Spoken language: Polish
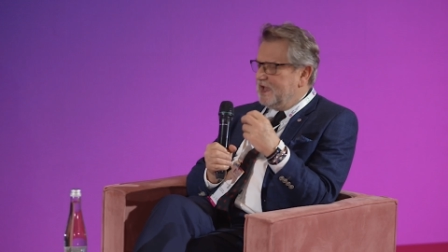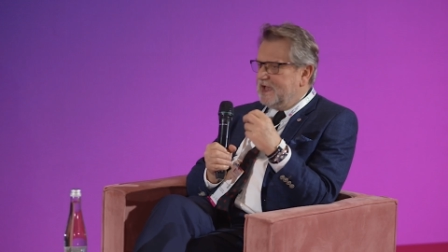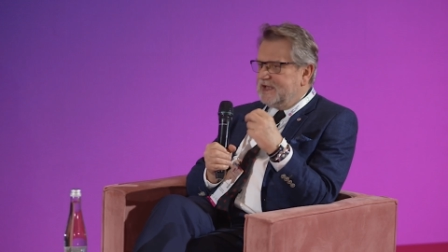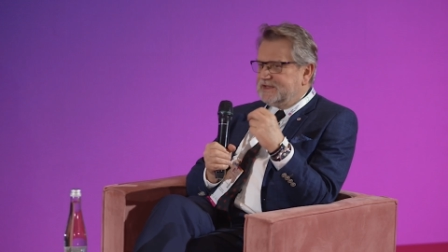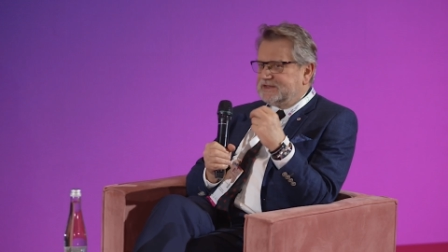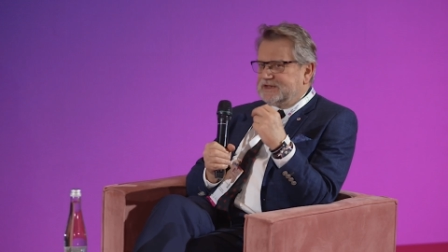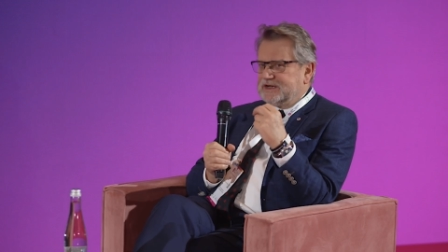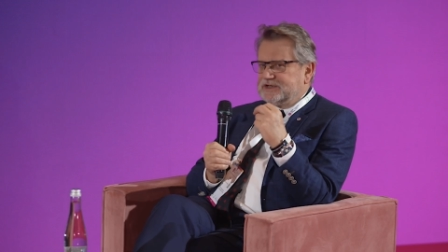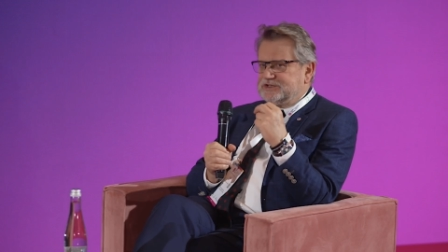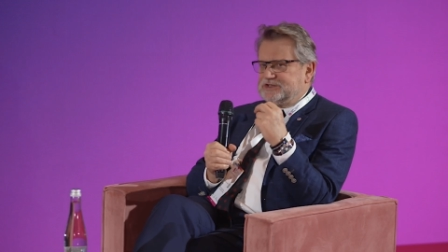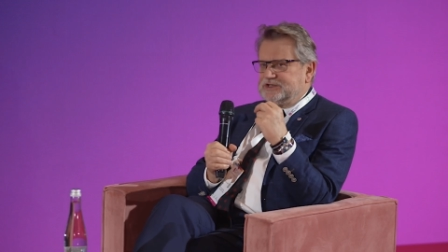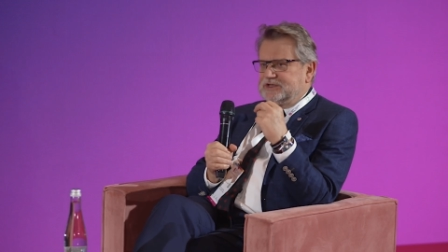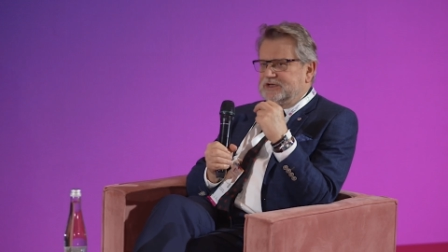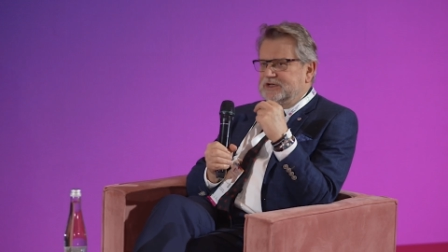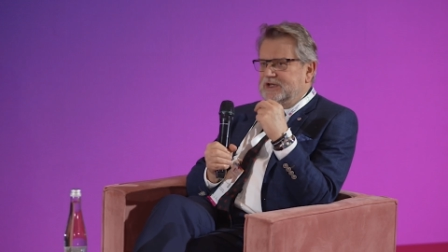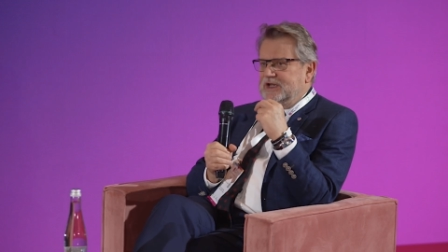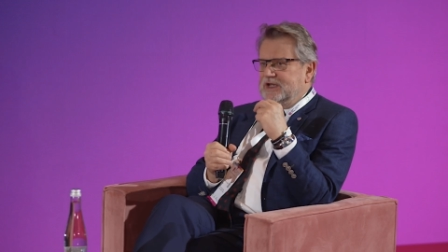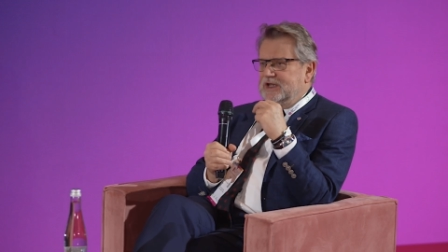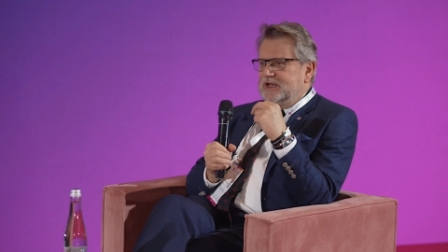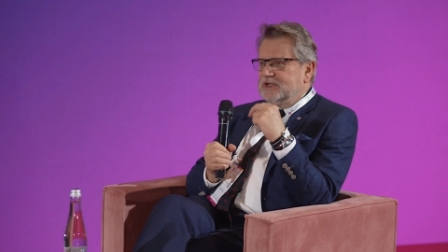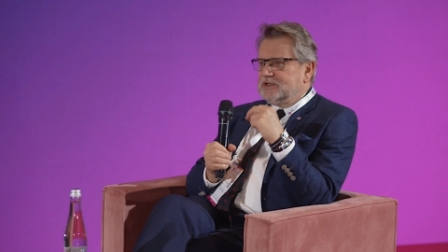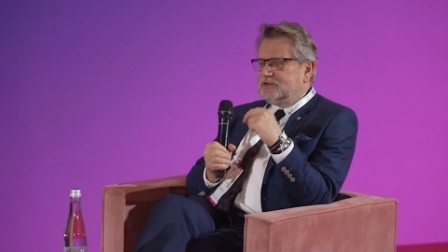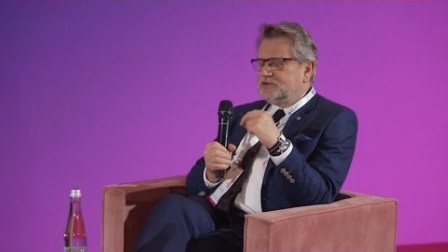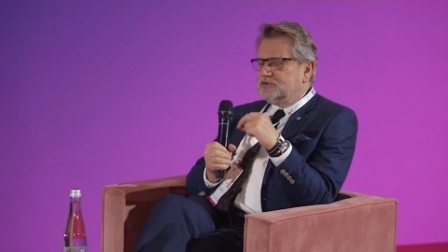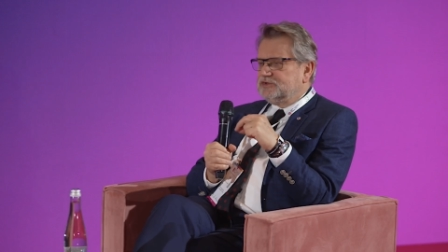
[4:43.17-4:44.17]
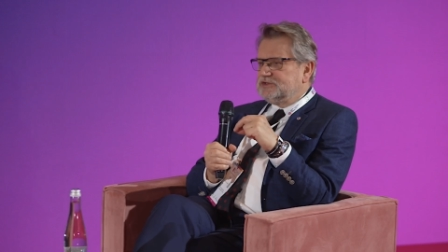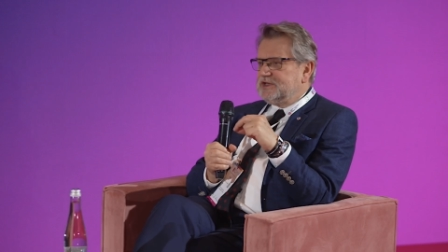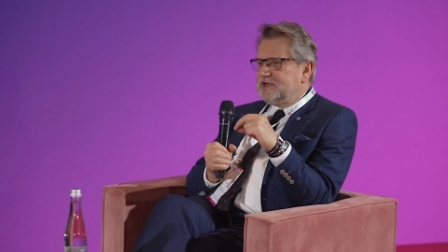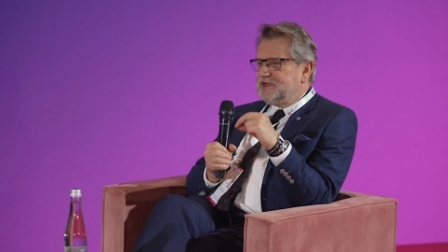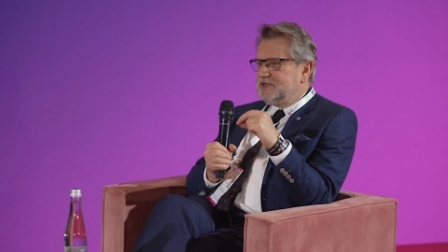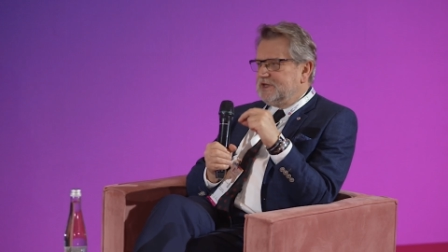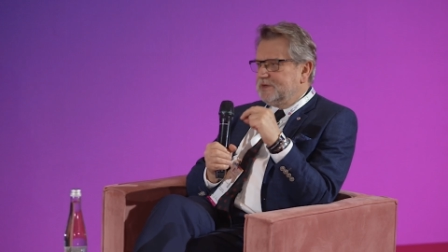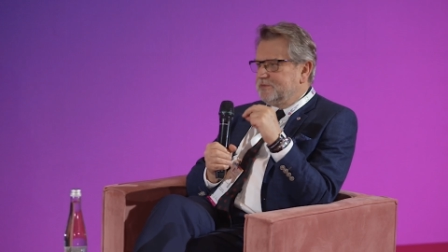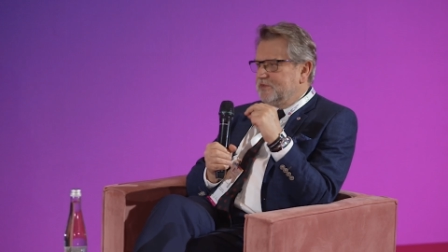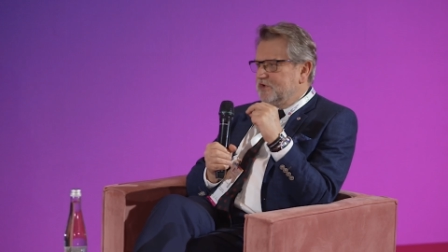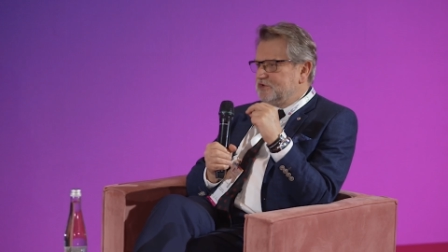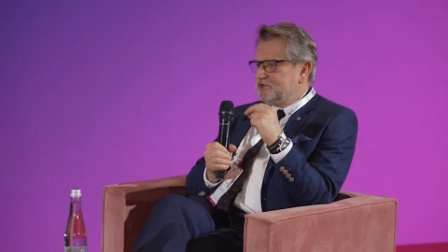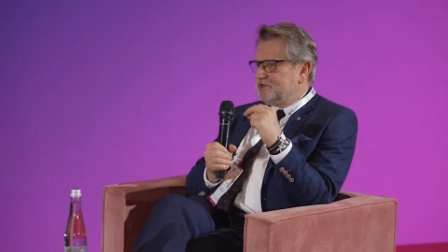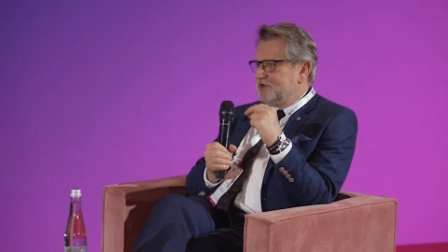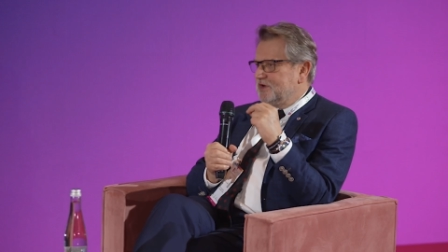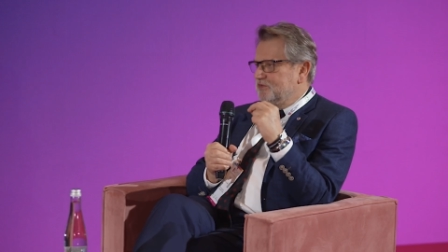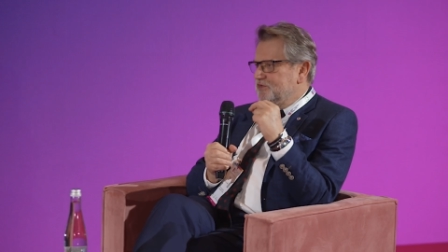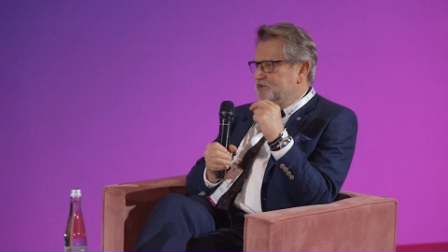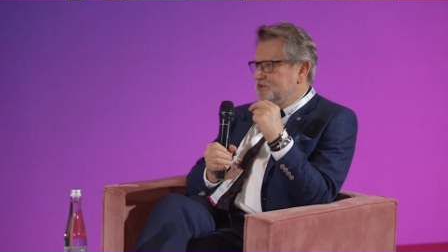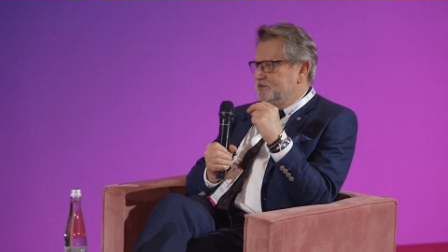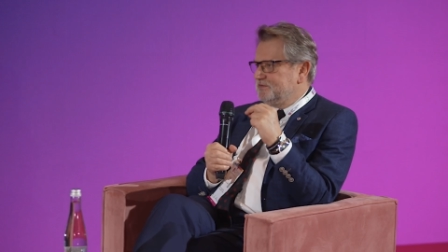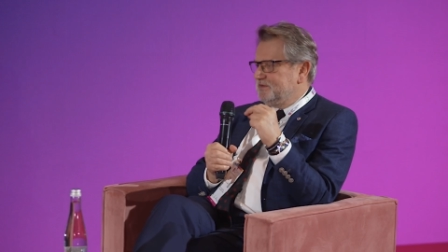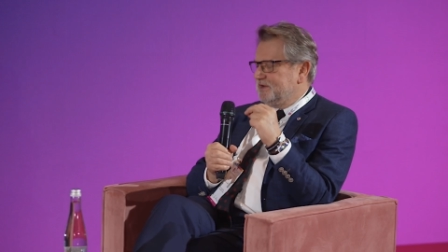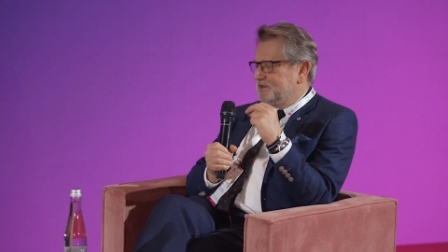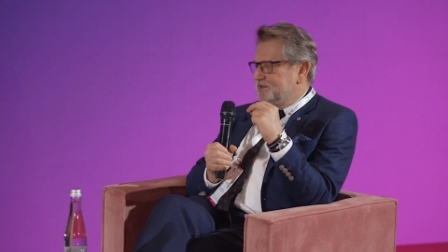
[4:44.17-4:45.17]
Także tutaj nie można
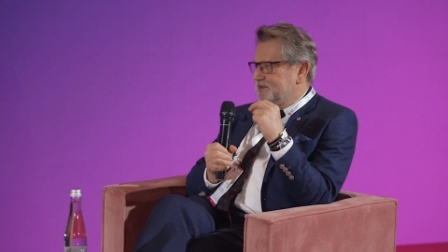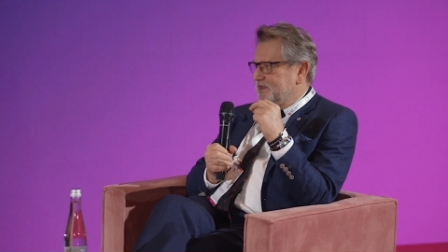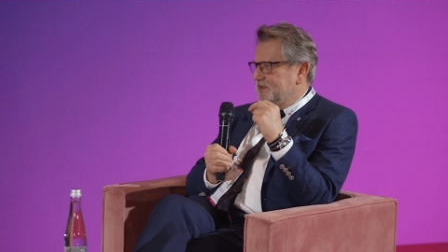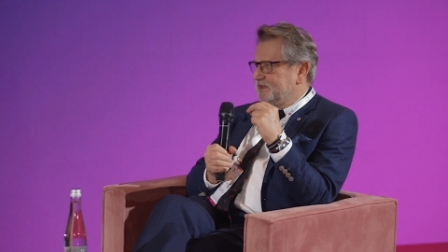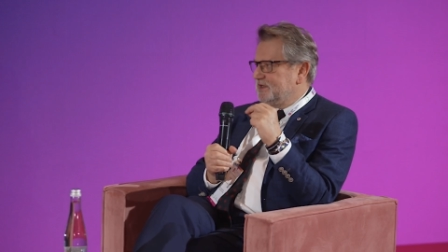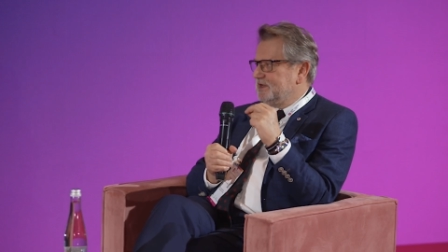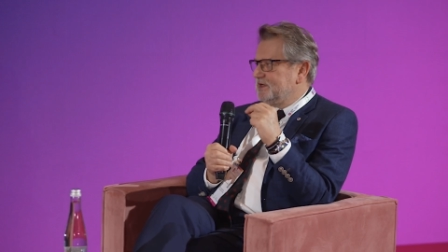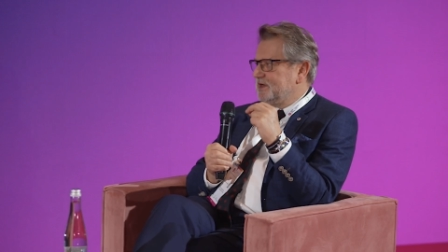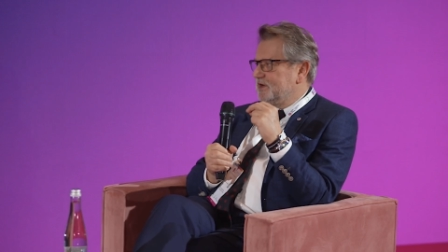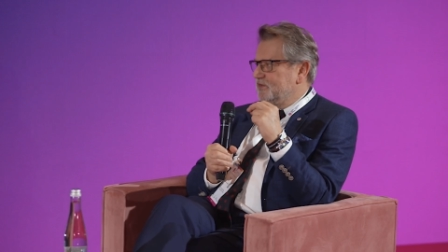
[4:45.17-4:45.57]
używać takich